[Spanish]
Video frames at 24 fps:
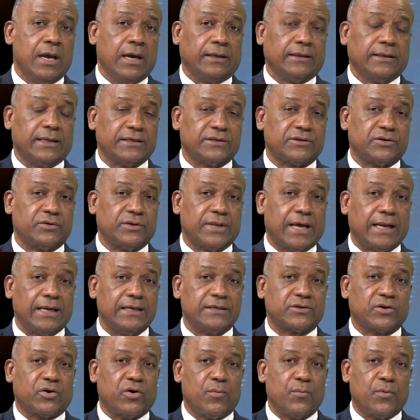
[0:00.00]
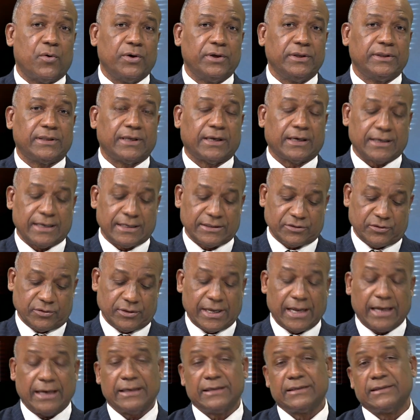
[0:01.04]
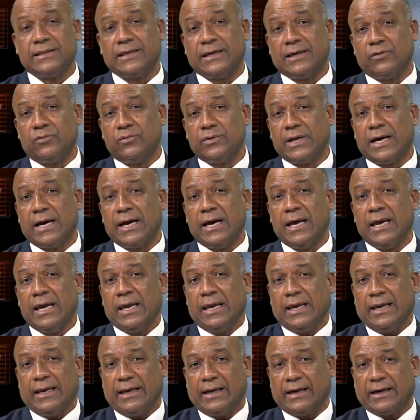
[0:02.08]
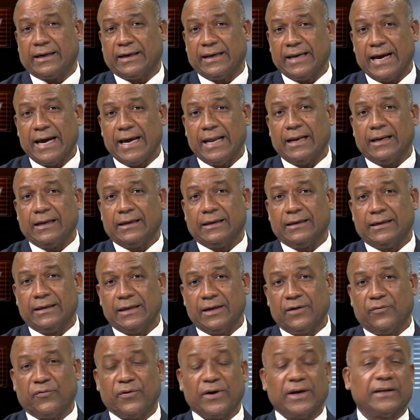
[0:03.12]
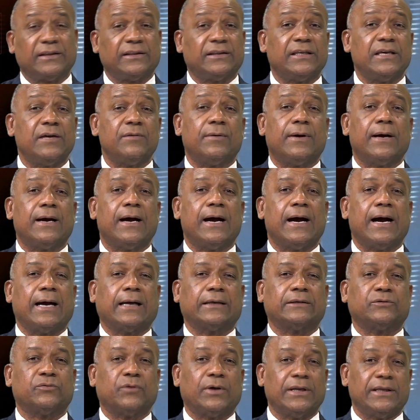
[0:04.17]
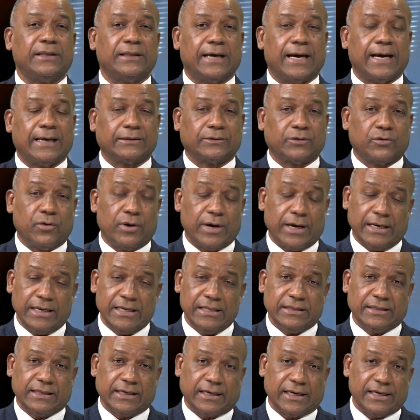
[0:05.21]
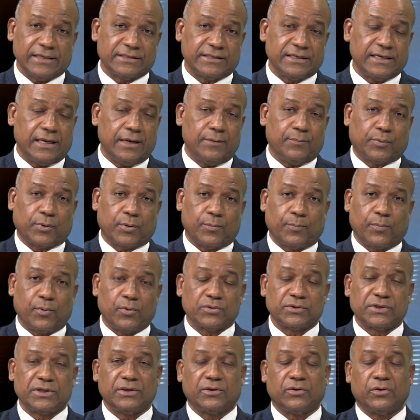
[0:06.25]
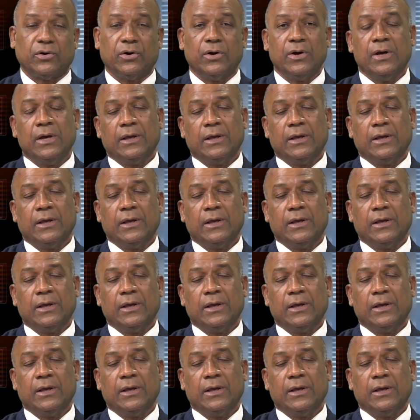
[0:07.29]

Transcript: nacionales como internacionales, de una eh, real y efectiva actualidad, con el interés y el propósito